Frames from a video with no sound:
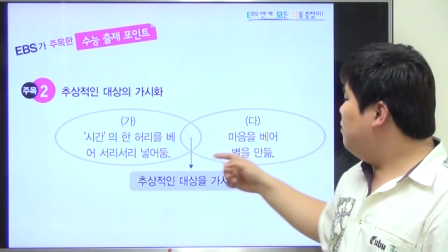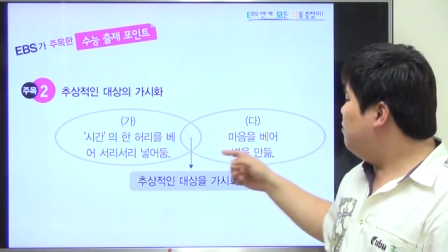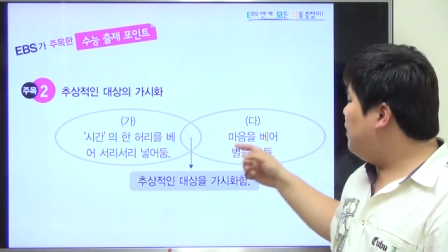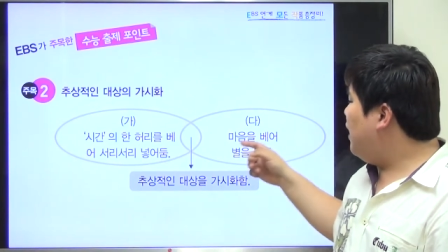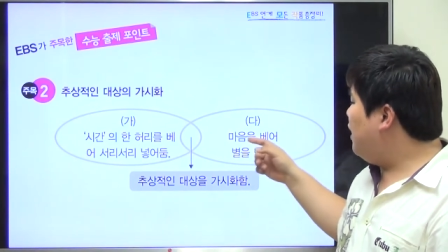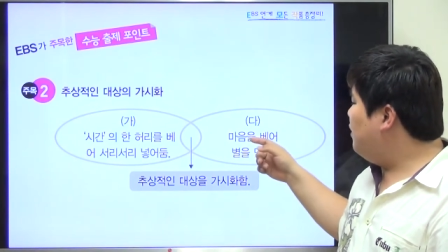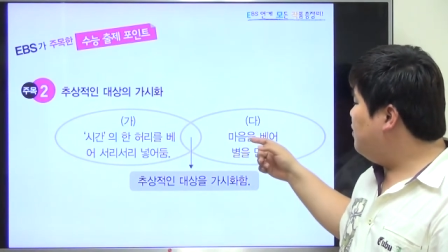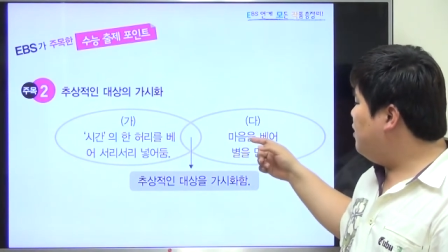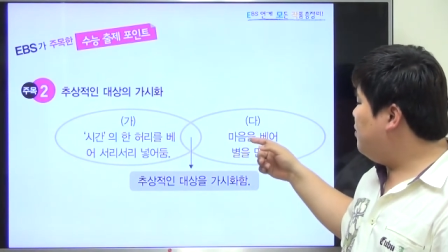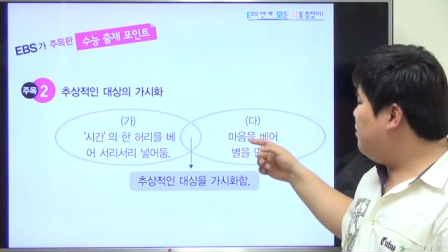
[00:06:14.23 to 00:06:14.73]

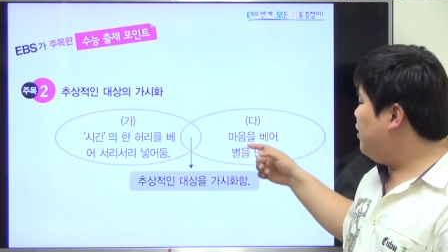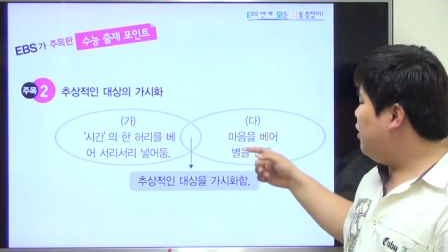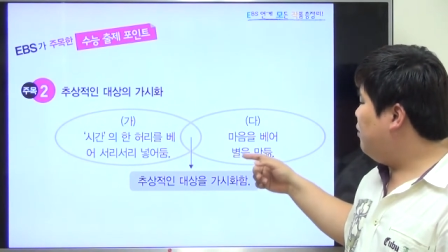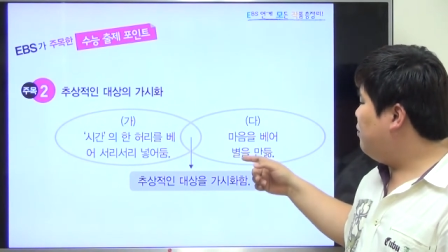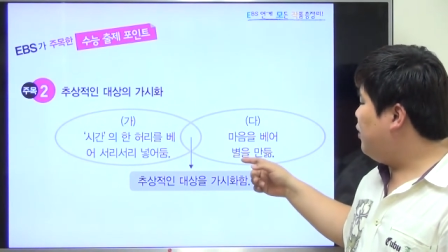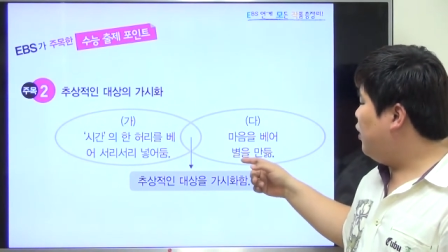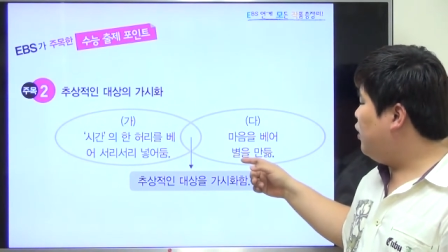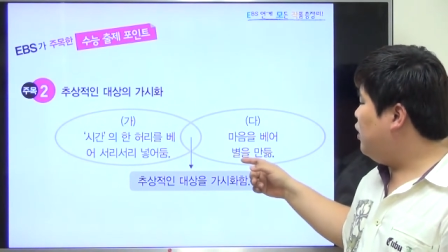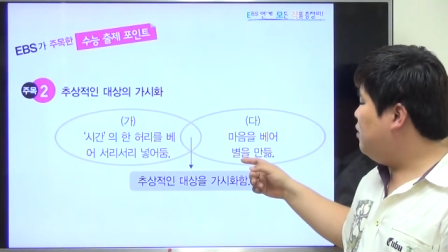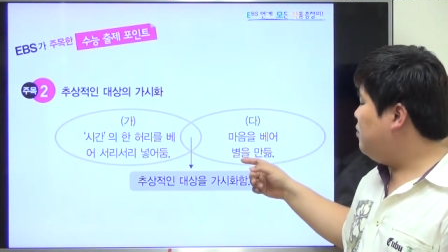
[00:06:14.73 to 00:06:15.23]
마음을
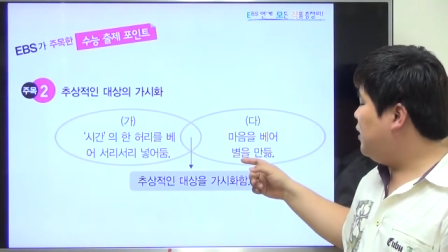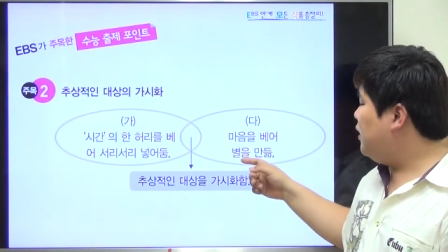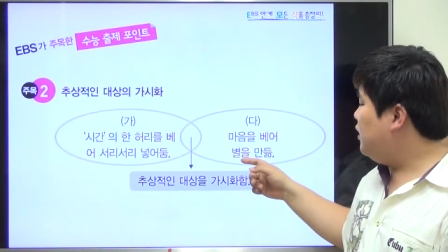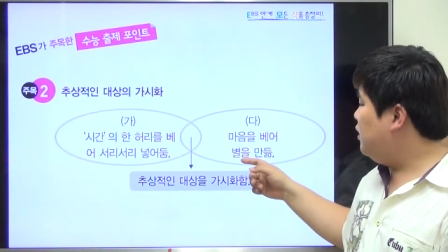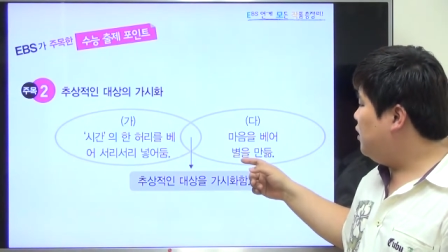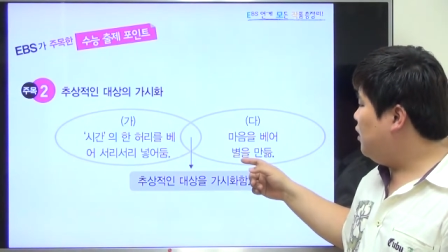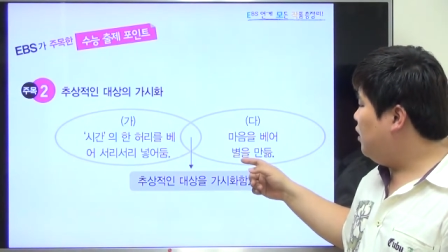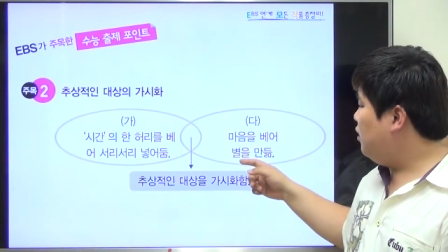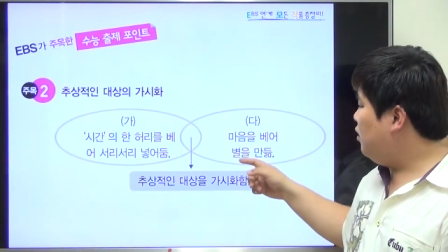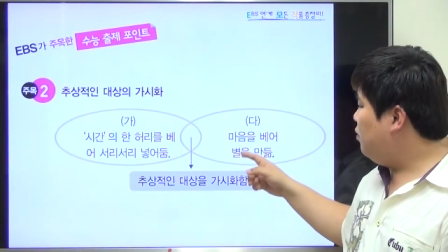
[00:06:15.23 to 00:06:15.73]
베어 별을
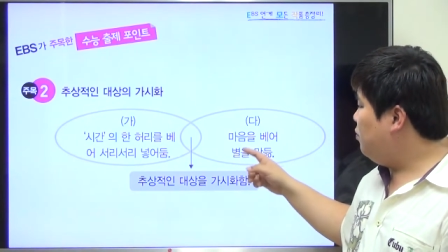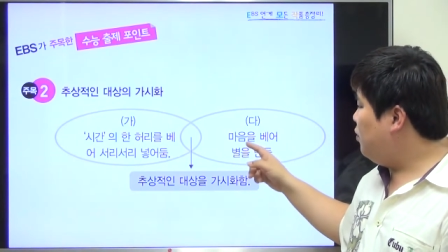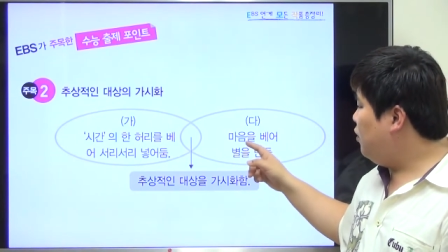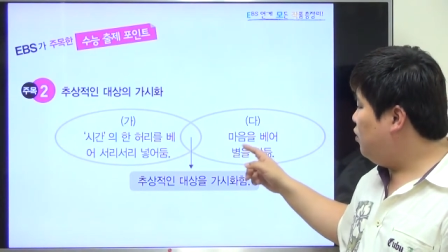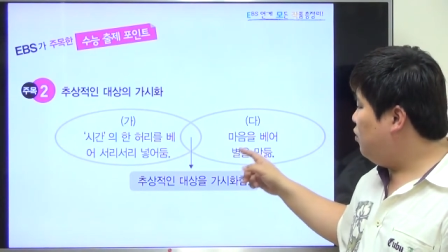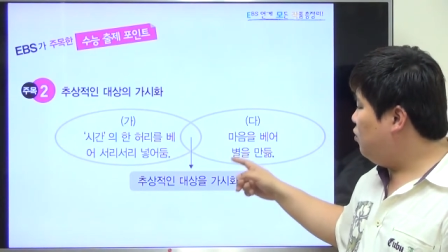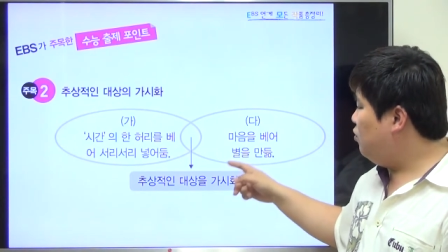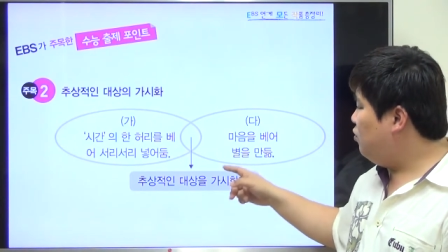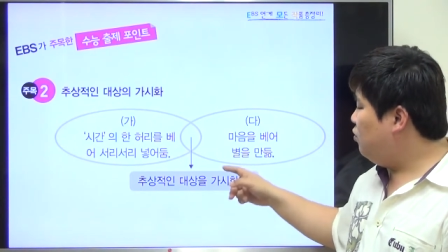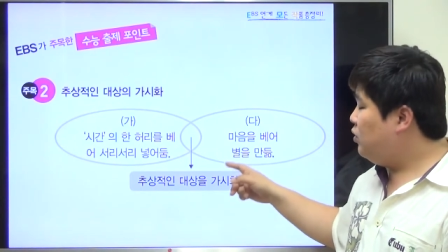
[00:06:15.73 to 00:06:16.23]
만든다. 이거
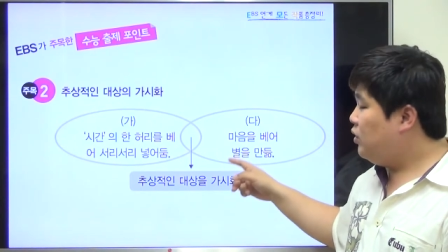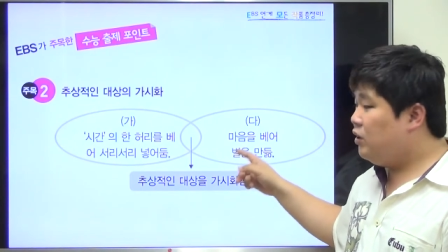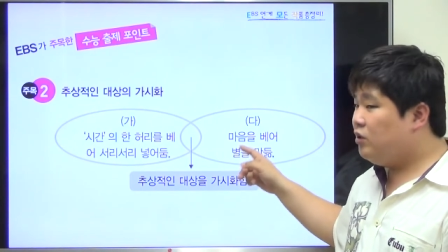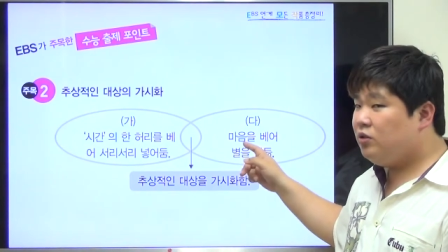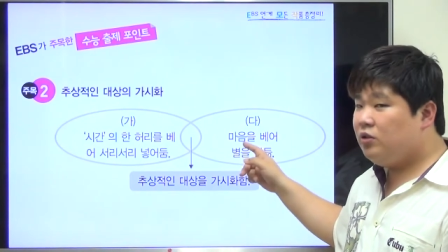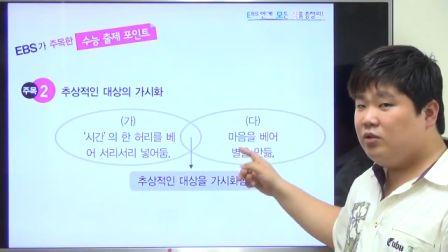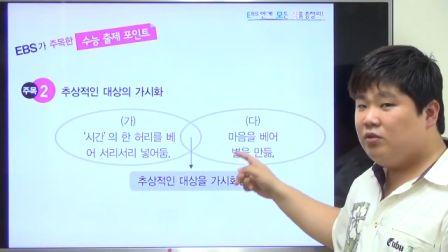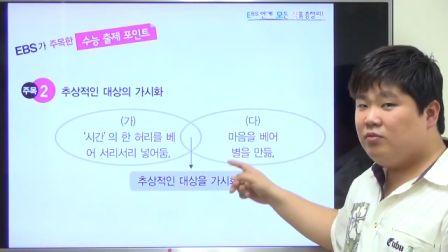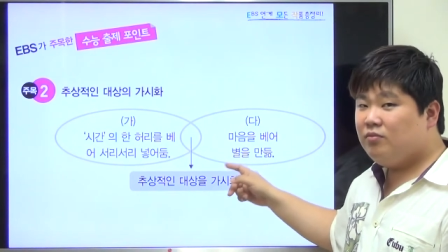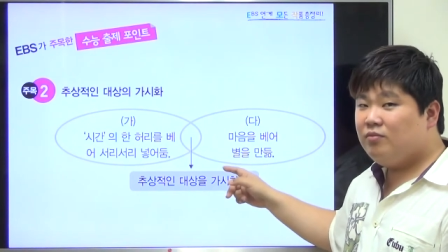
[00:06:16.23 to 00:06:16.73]
별
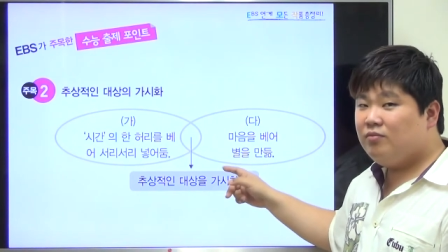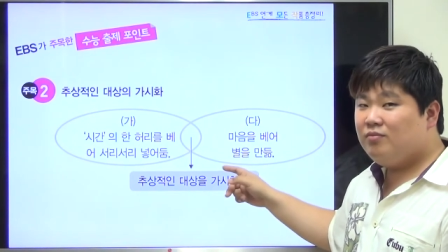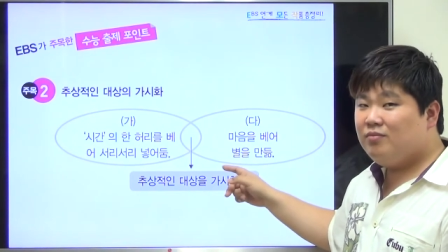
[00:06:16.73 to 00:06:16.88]
못하죠?